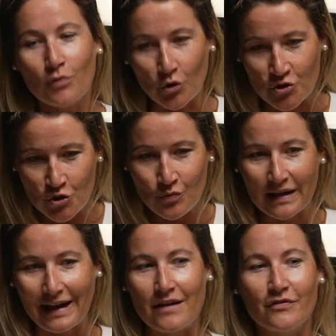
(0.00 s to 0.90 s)

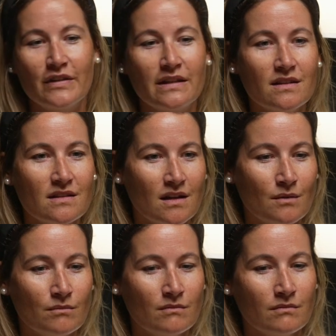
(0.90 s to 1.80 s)
branchenübergreifend
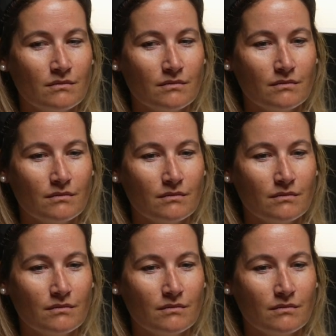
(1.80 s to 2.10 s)
ähm,